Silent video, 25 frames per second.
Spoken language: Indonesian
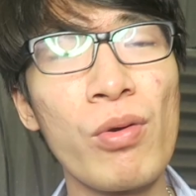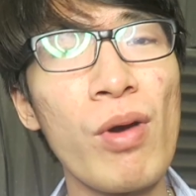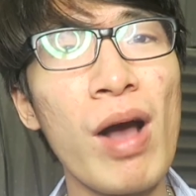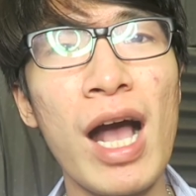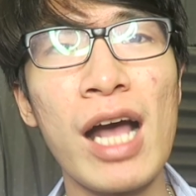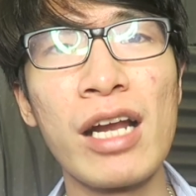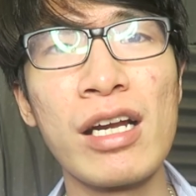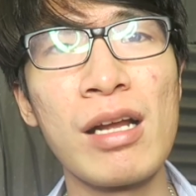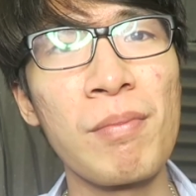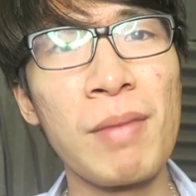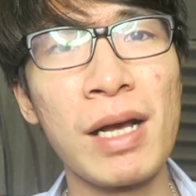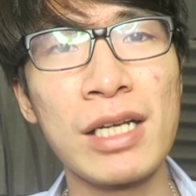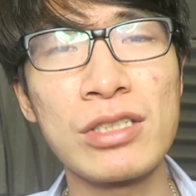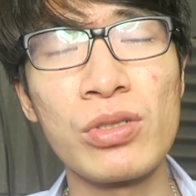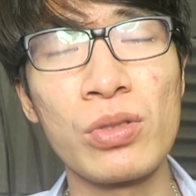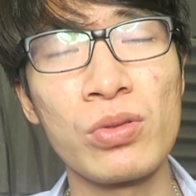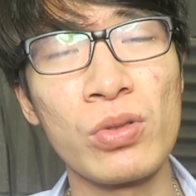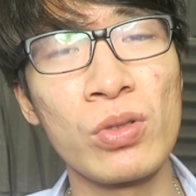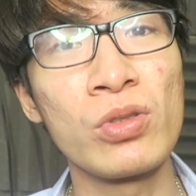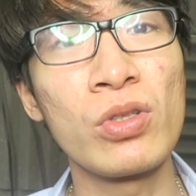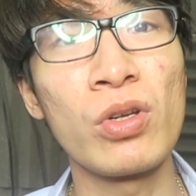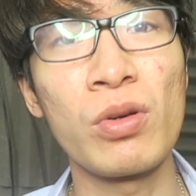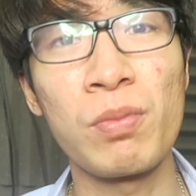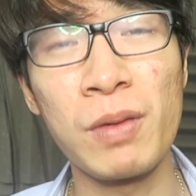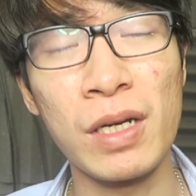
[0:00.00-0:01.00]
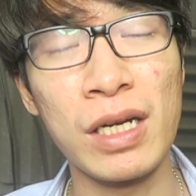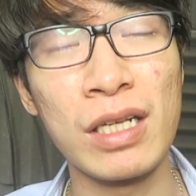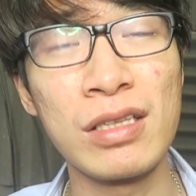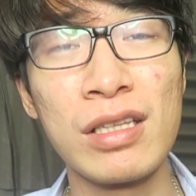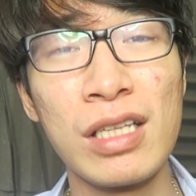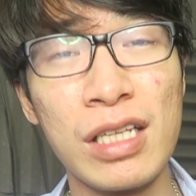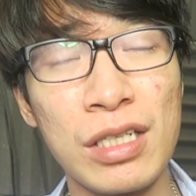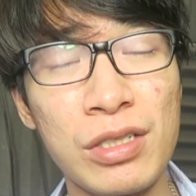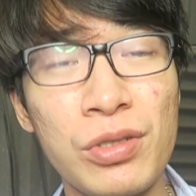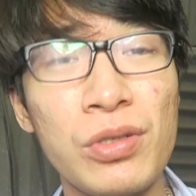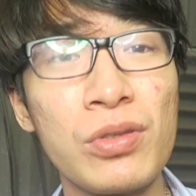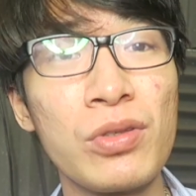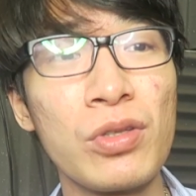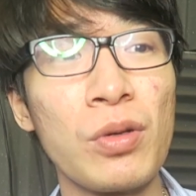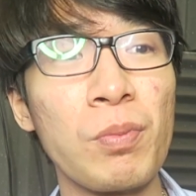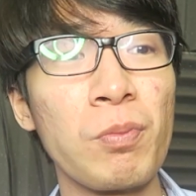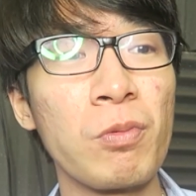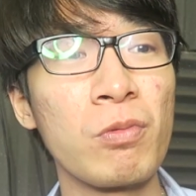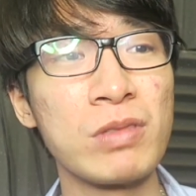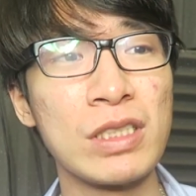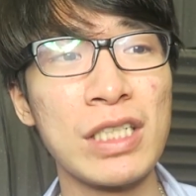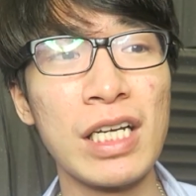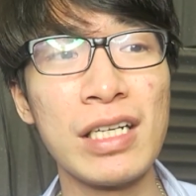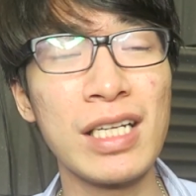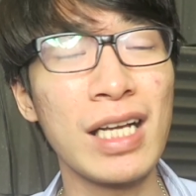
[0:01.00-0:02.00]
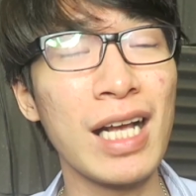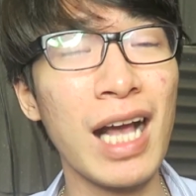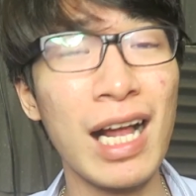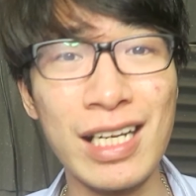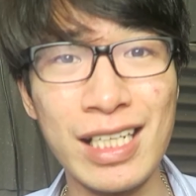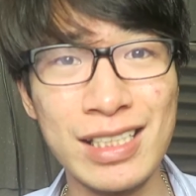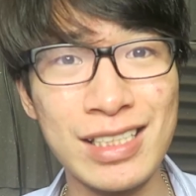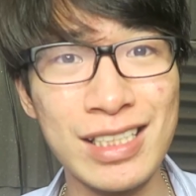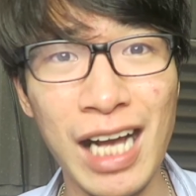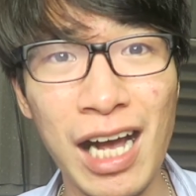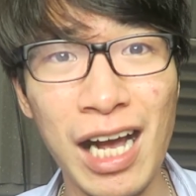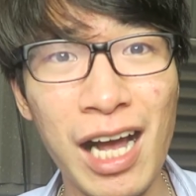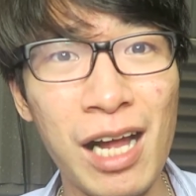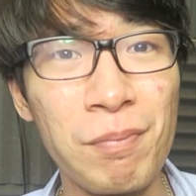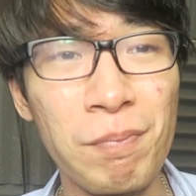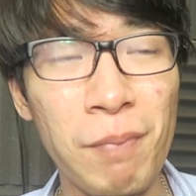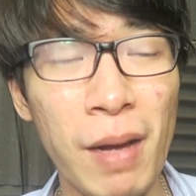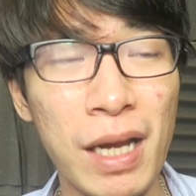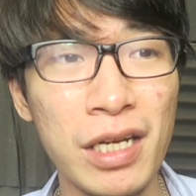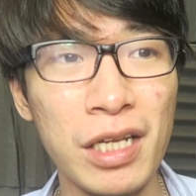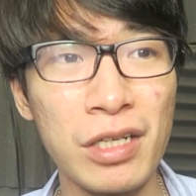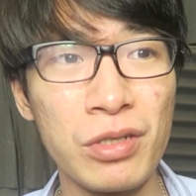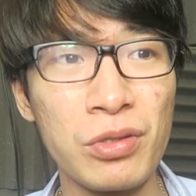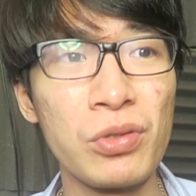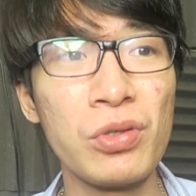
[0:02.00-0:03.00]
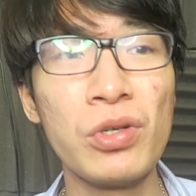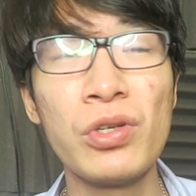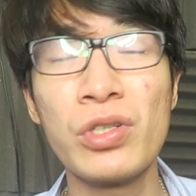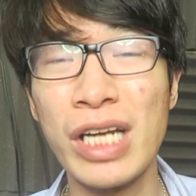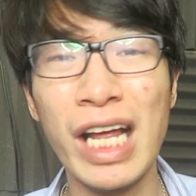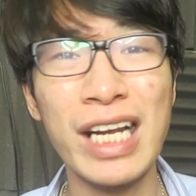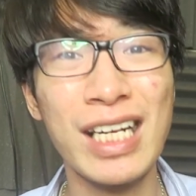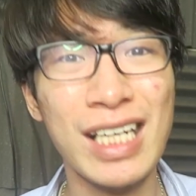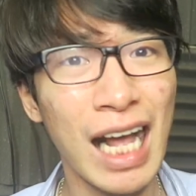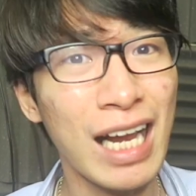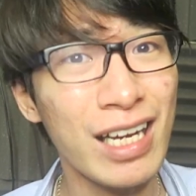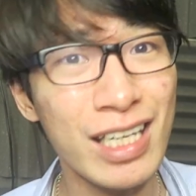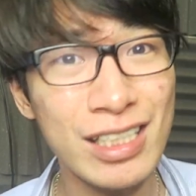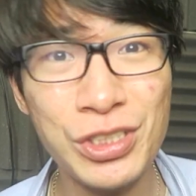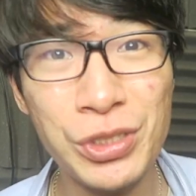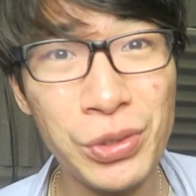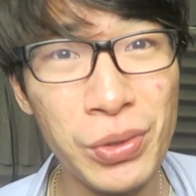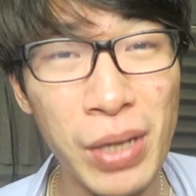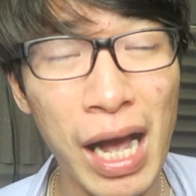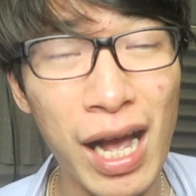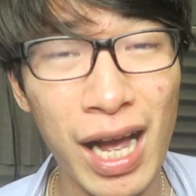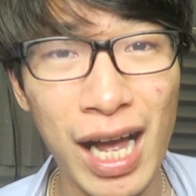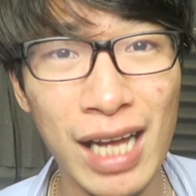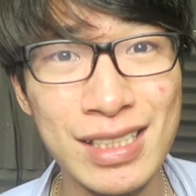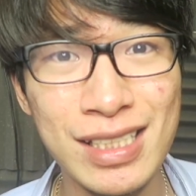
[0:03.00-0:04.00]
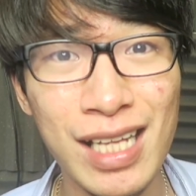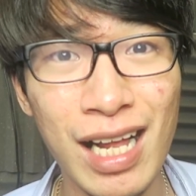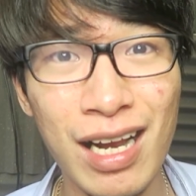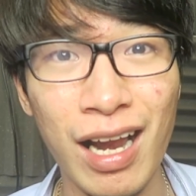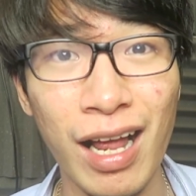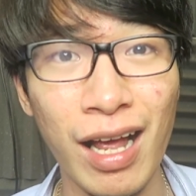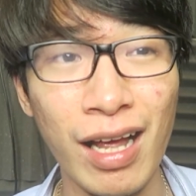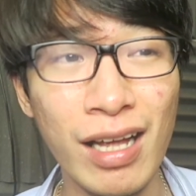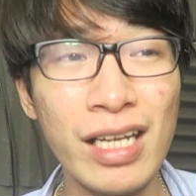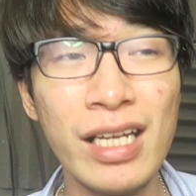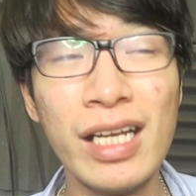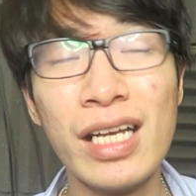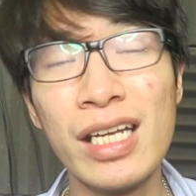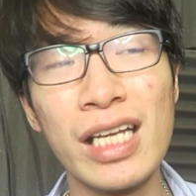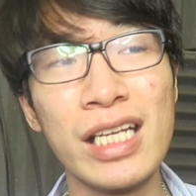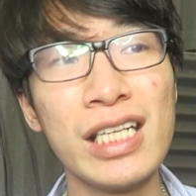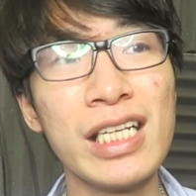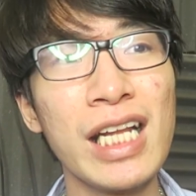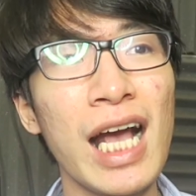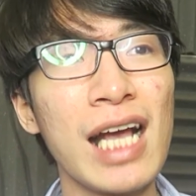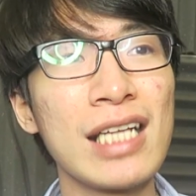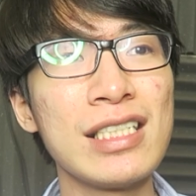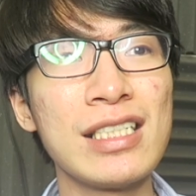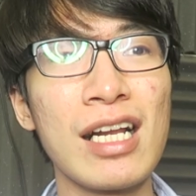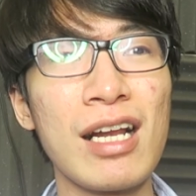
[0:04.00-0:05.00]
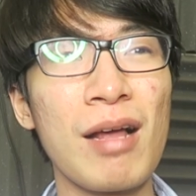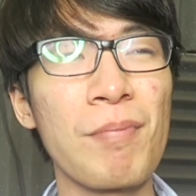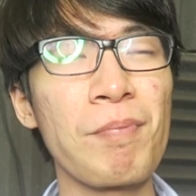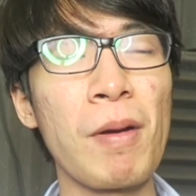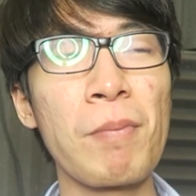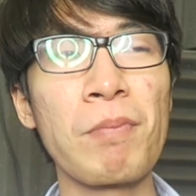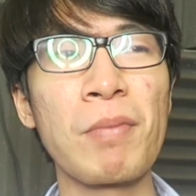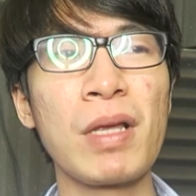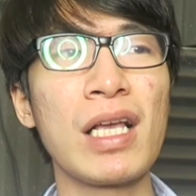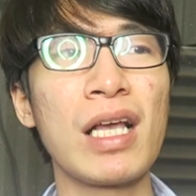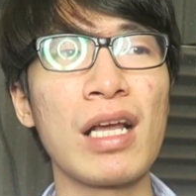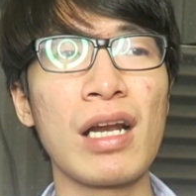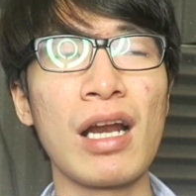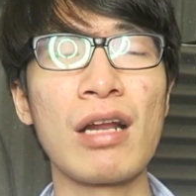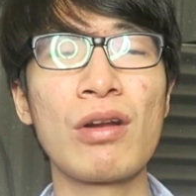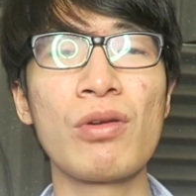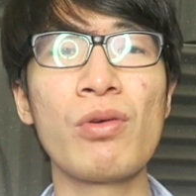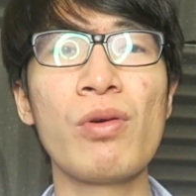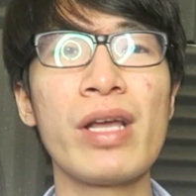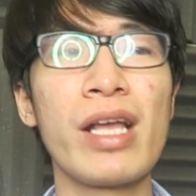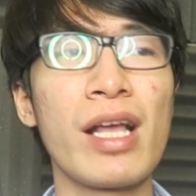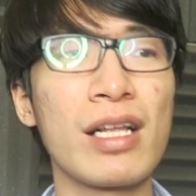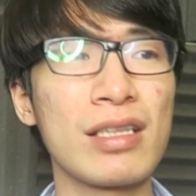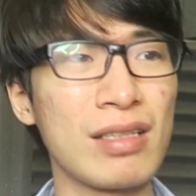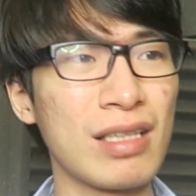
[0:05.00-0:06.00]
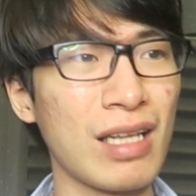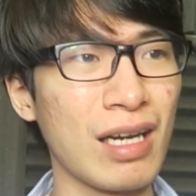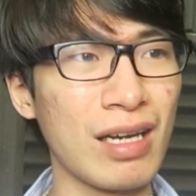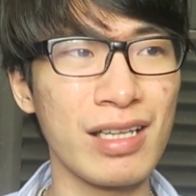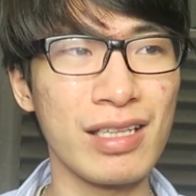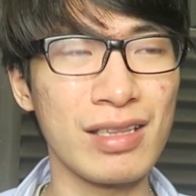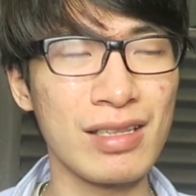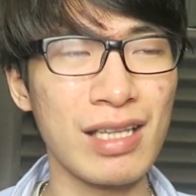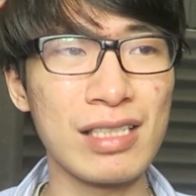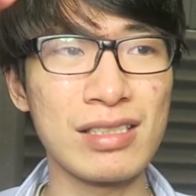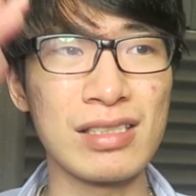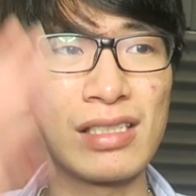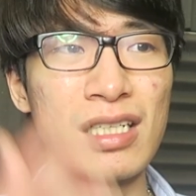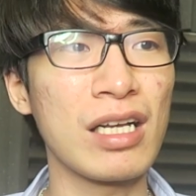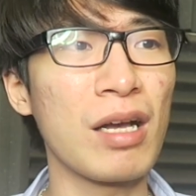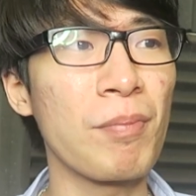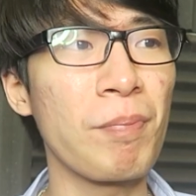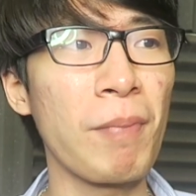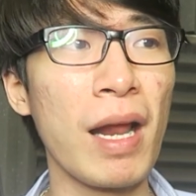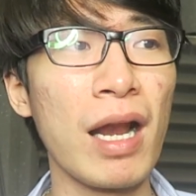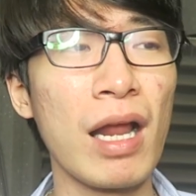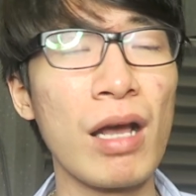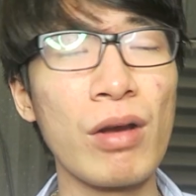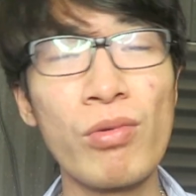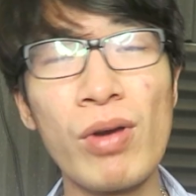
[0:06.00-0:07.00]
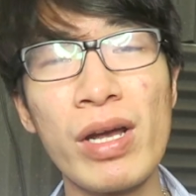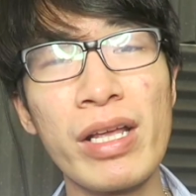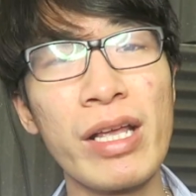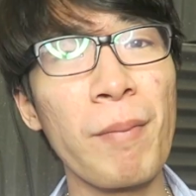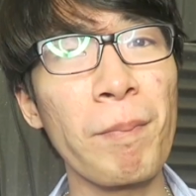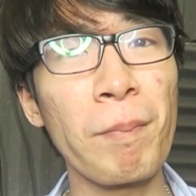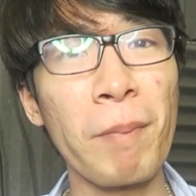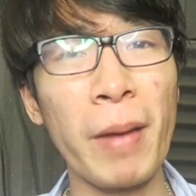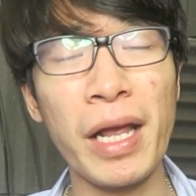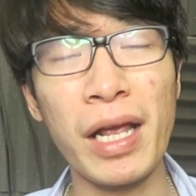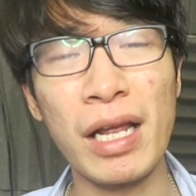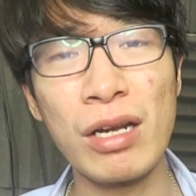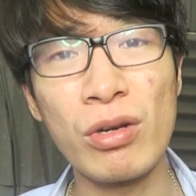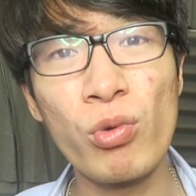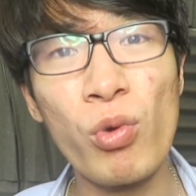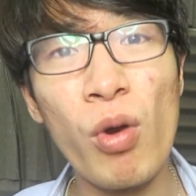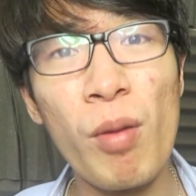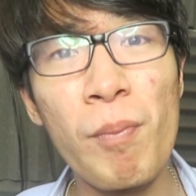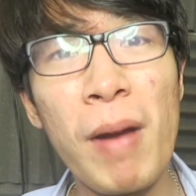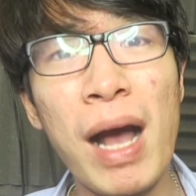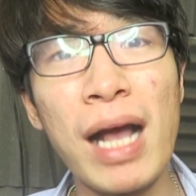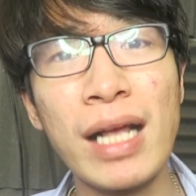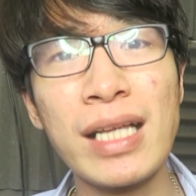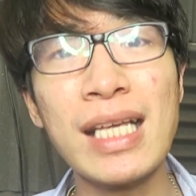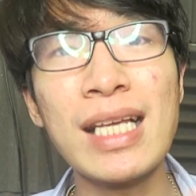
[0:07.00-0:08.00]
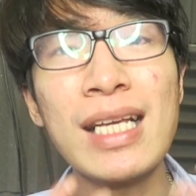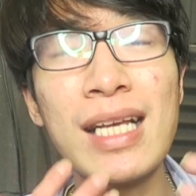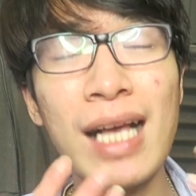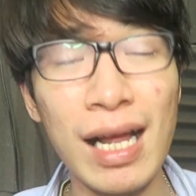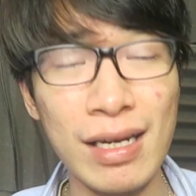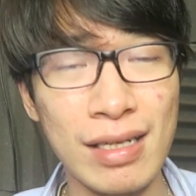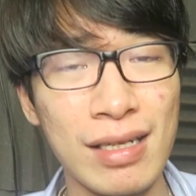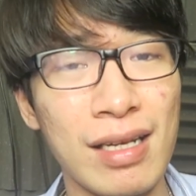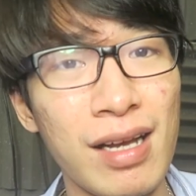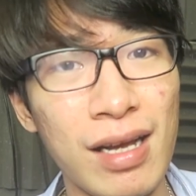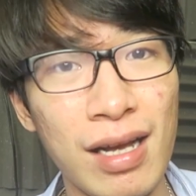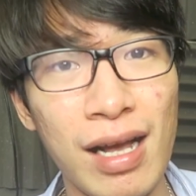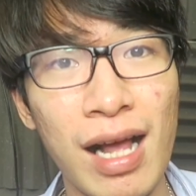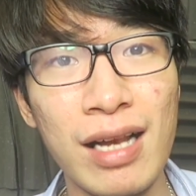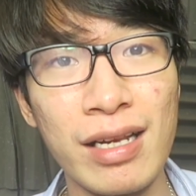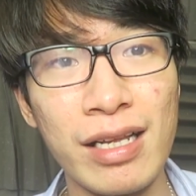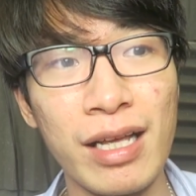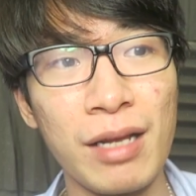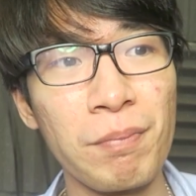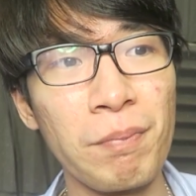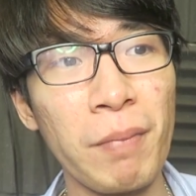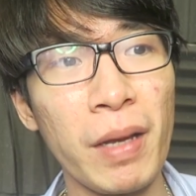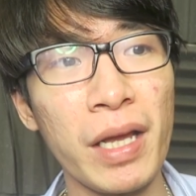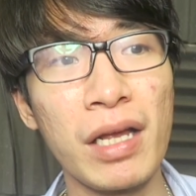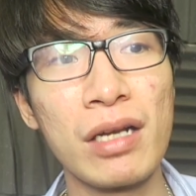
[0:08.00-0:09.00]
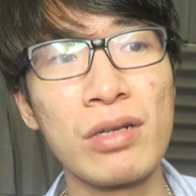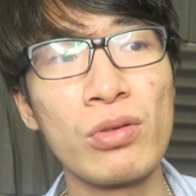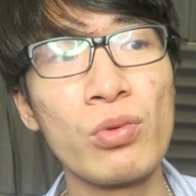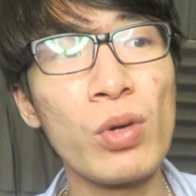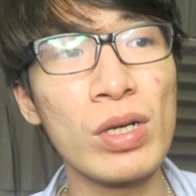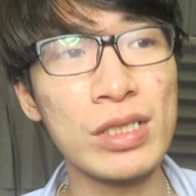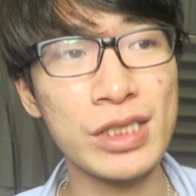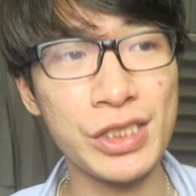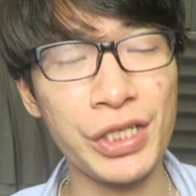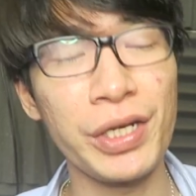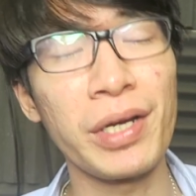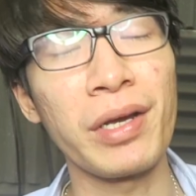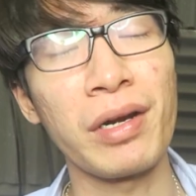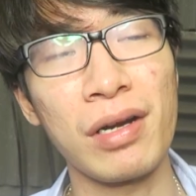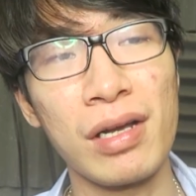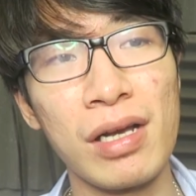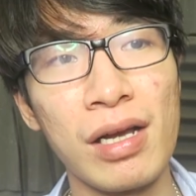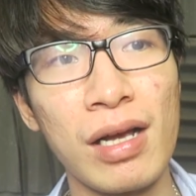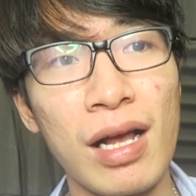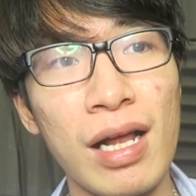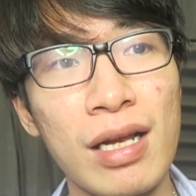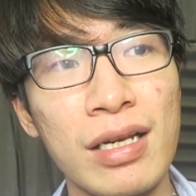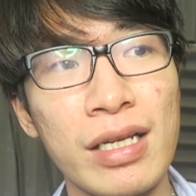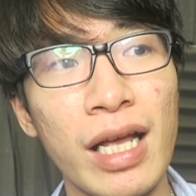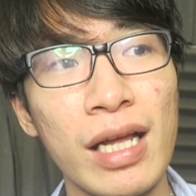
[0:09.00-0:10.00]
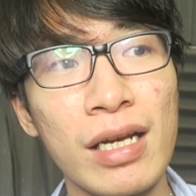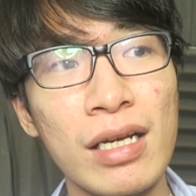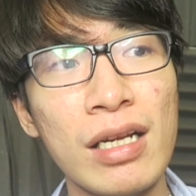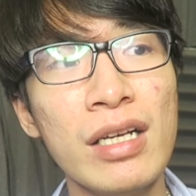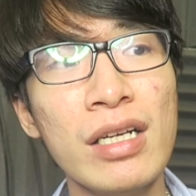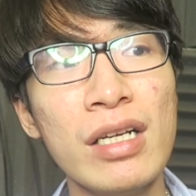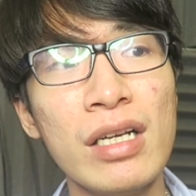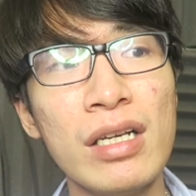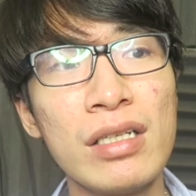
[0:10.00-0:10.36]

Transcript: gue nggak ada maksud untuk berhenti YouTube jadi kalian jangan panik dulu dan kalian juga nggak salah ini hanyalah pemikiran gue yang terlintas di kepala gue yang pengen gue bagikan ke kalian pengen gue share ke kalian